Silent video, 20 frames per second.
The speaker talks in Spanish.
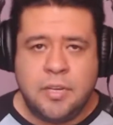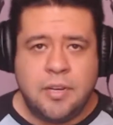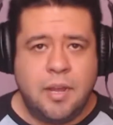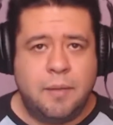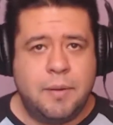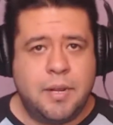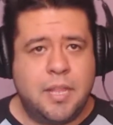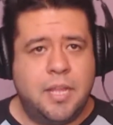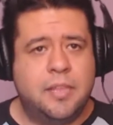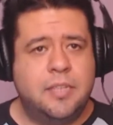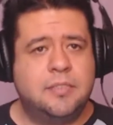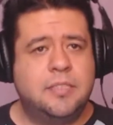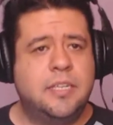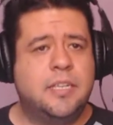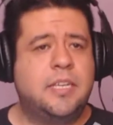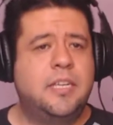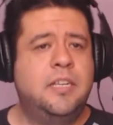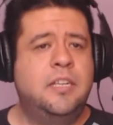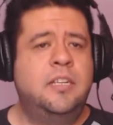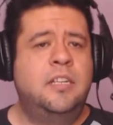la verdad es
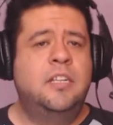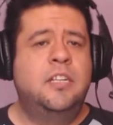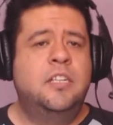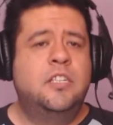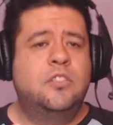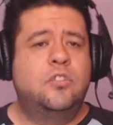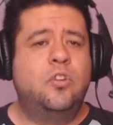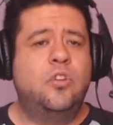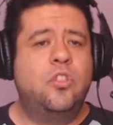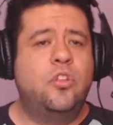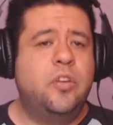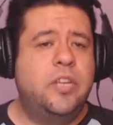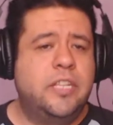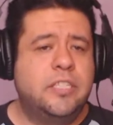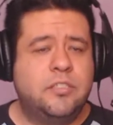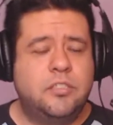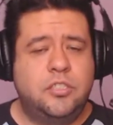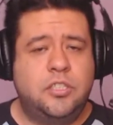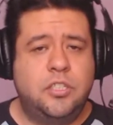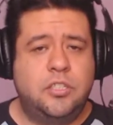de que todo
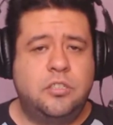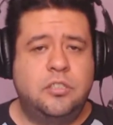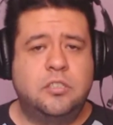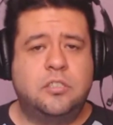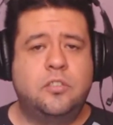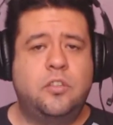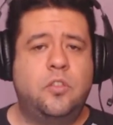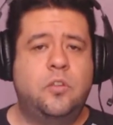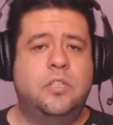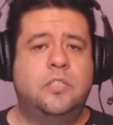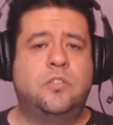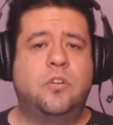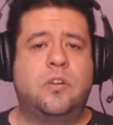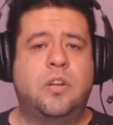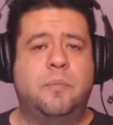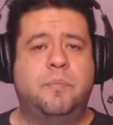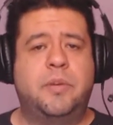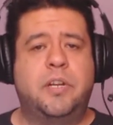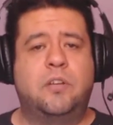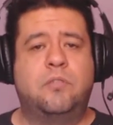eso, chicos, todo eso
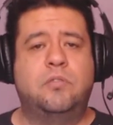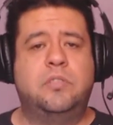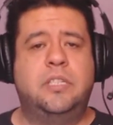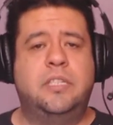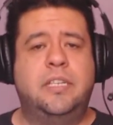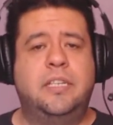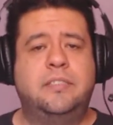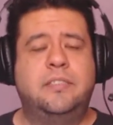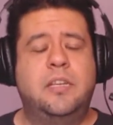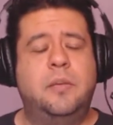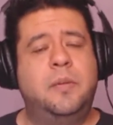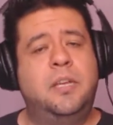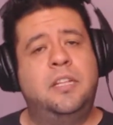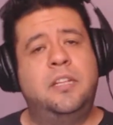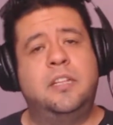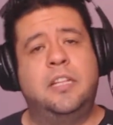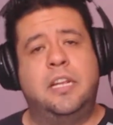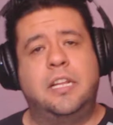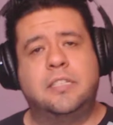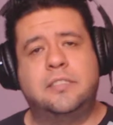repercute ya sea
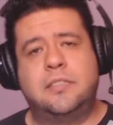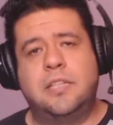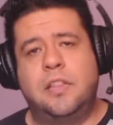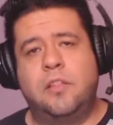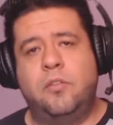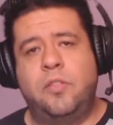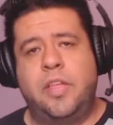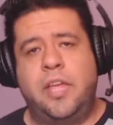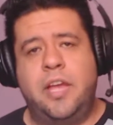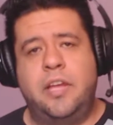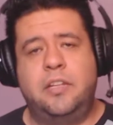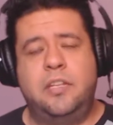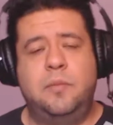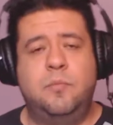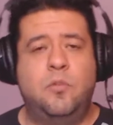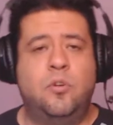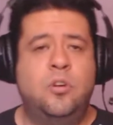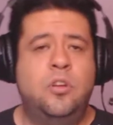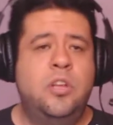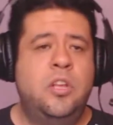bien en el estado de
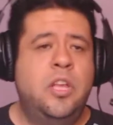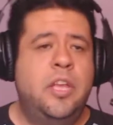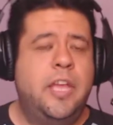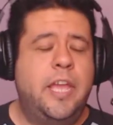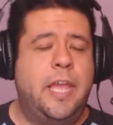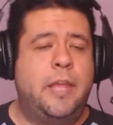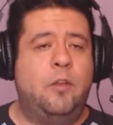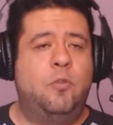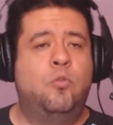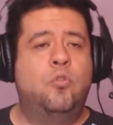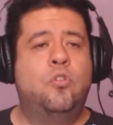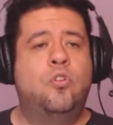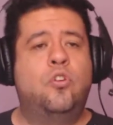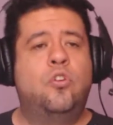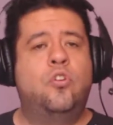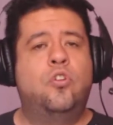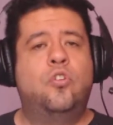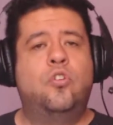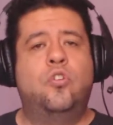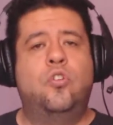ánimo, en
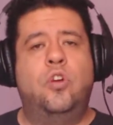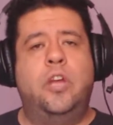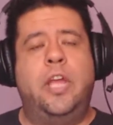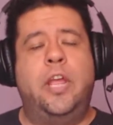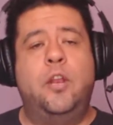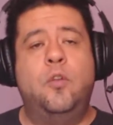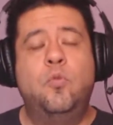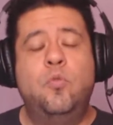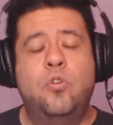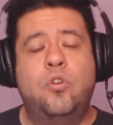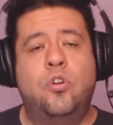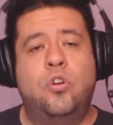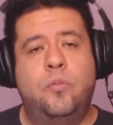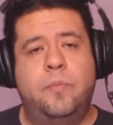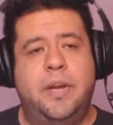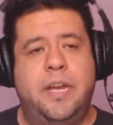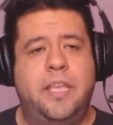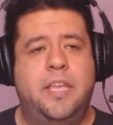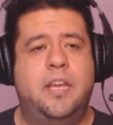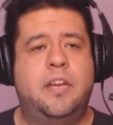uno, en
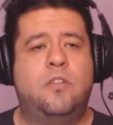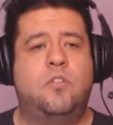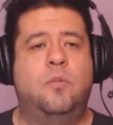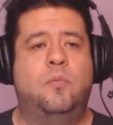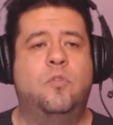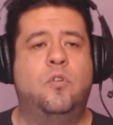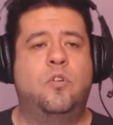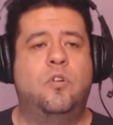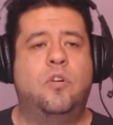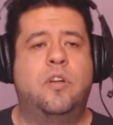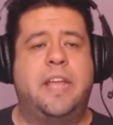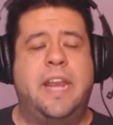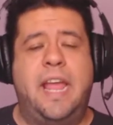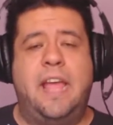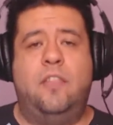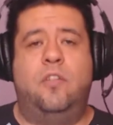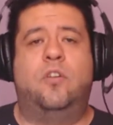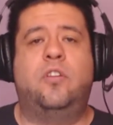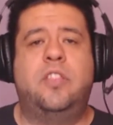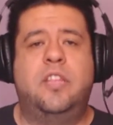uno, vaya, como
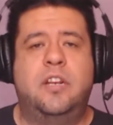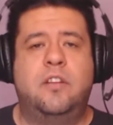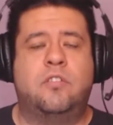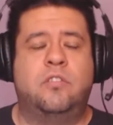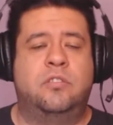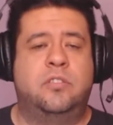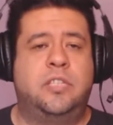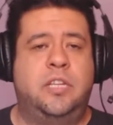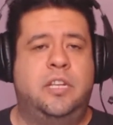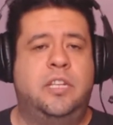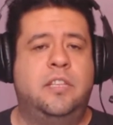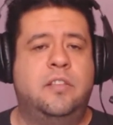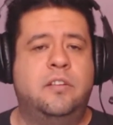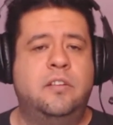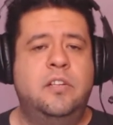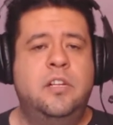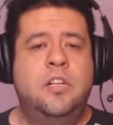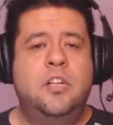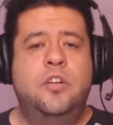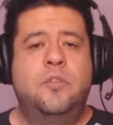creador del
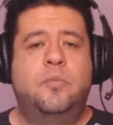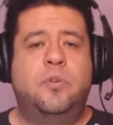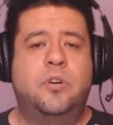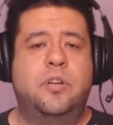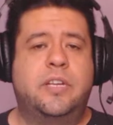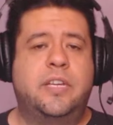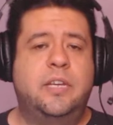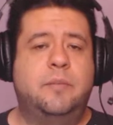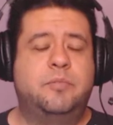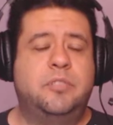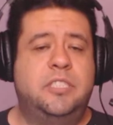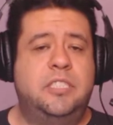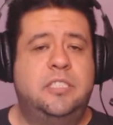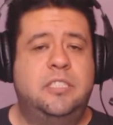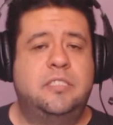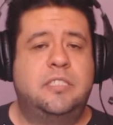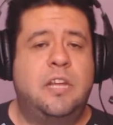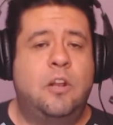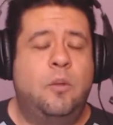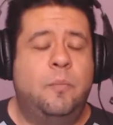contenido, porque pues
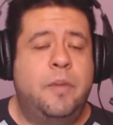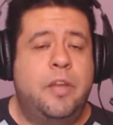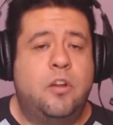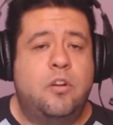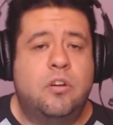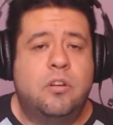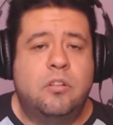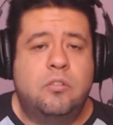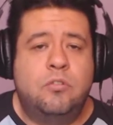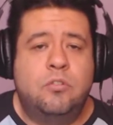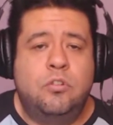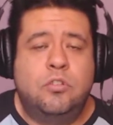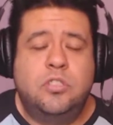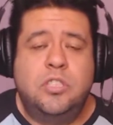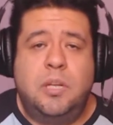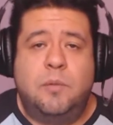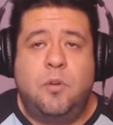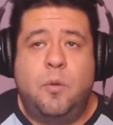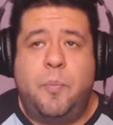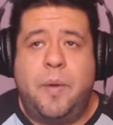dices, a lo mejor no
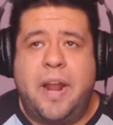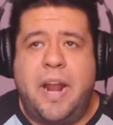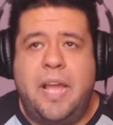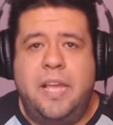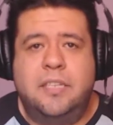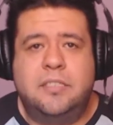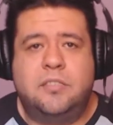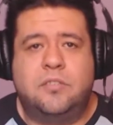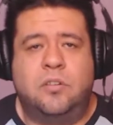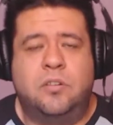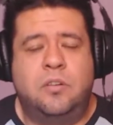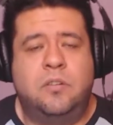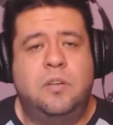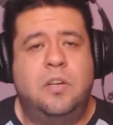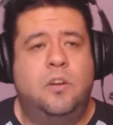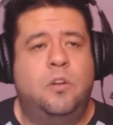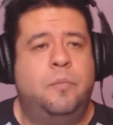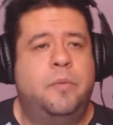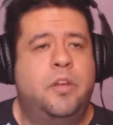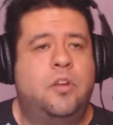sirvo para esto,
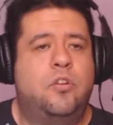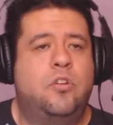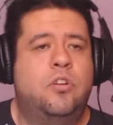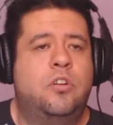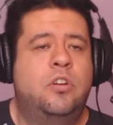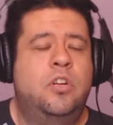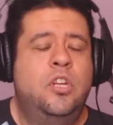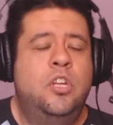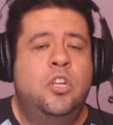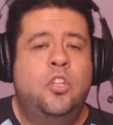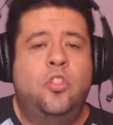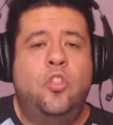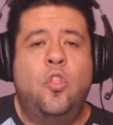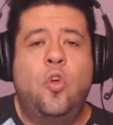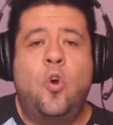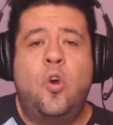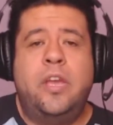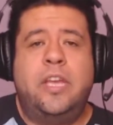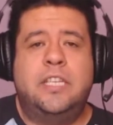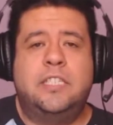¿no? A lo mejor
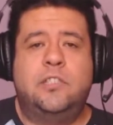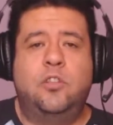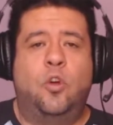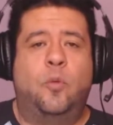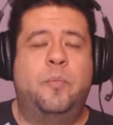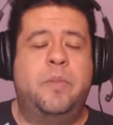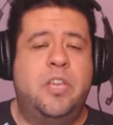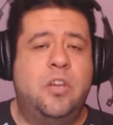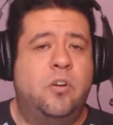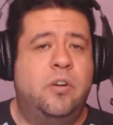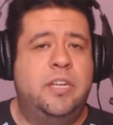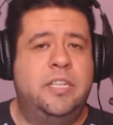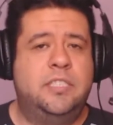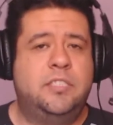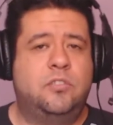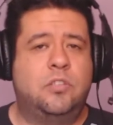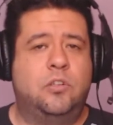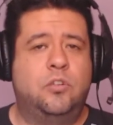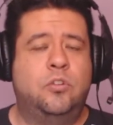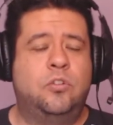no es lo mío
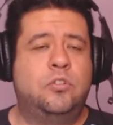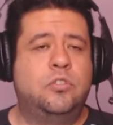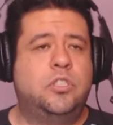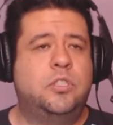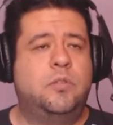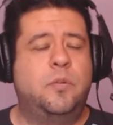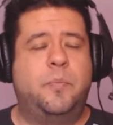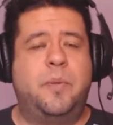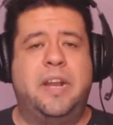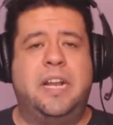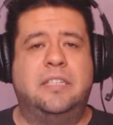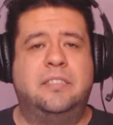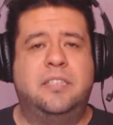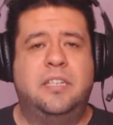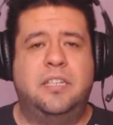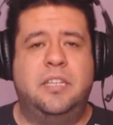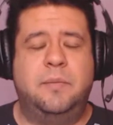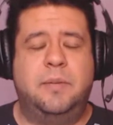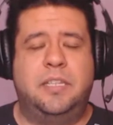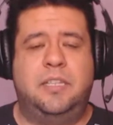esto, yo no sirvo para
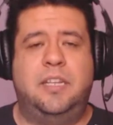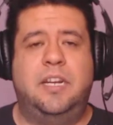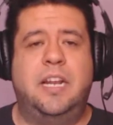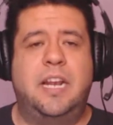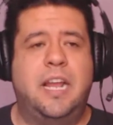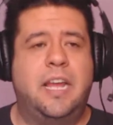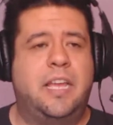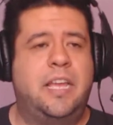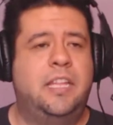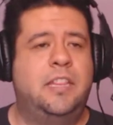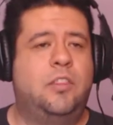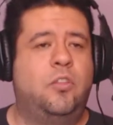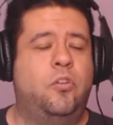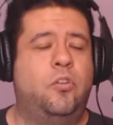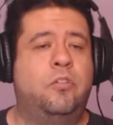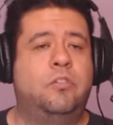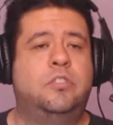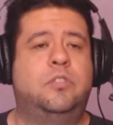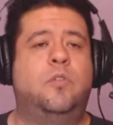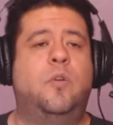hacer divertir a la gente, o
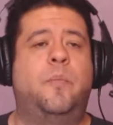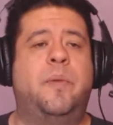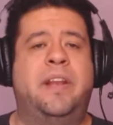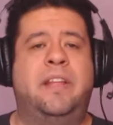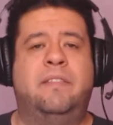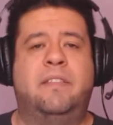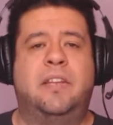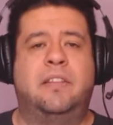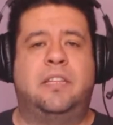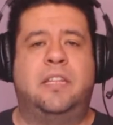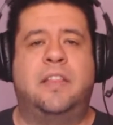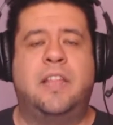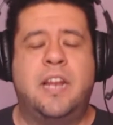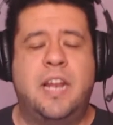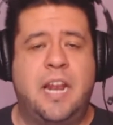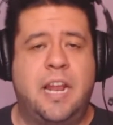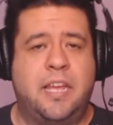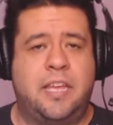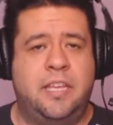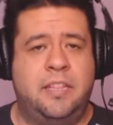yo no sirvo para
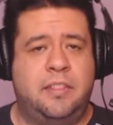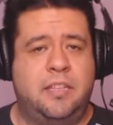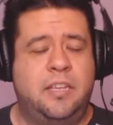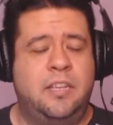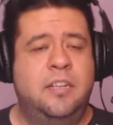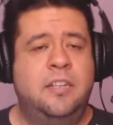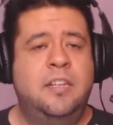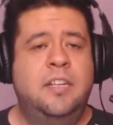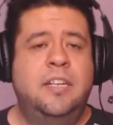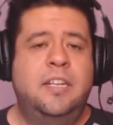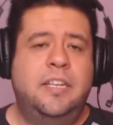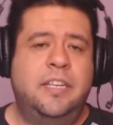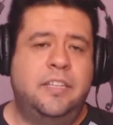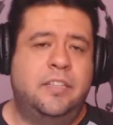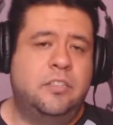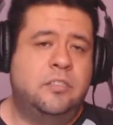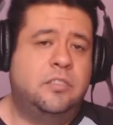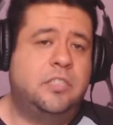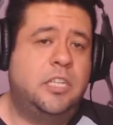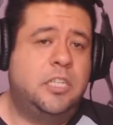entretener a la gente.
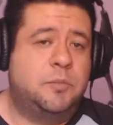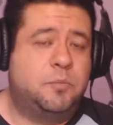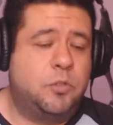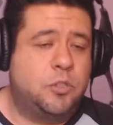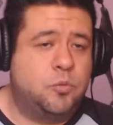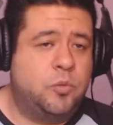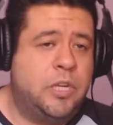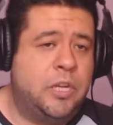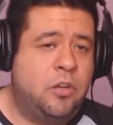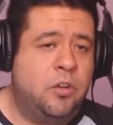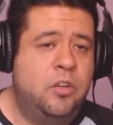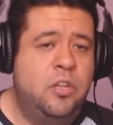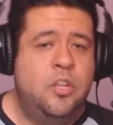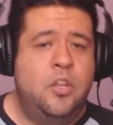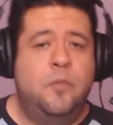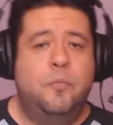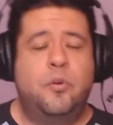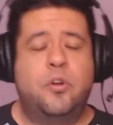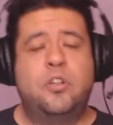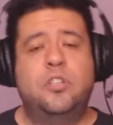Entonces, pues bueno,
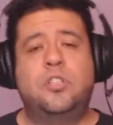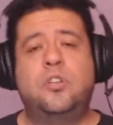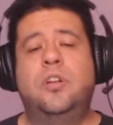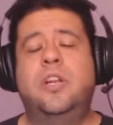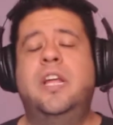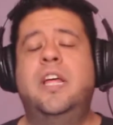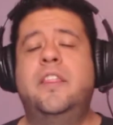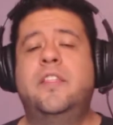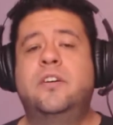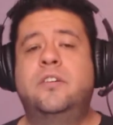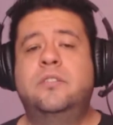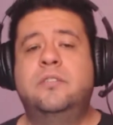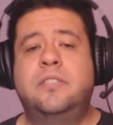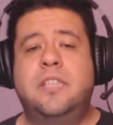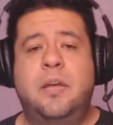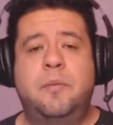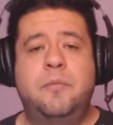por otro lado,